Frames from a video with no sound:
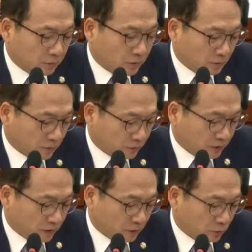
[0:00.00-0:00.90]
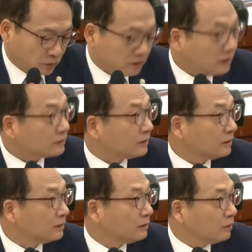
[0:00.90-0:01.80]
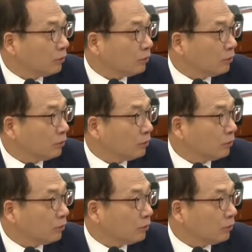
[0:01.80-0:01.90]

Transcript: 백마부대로 시작된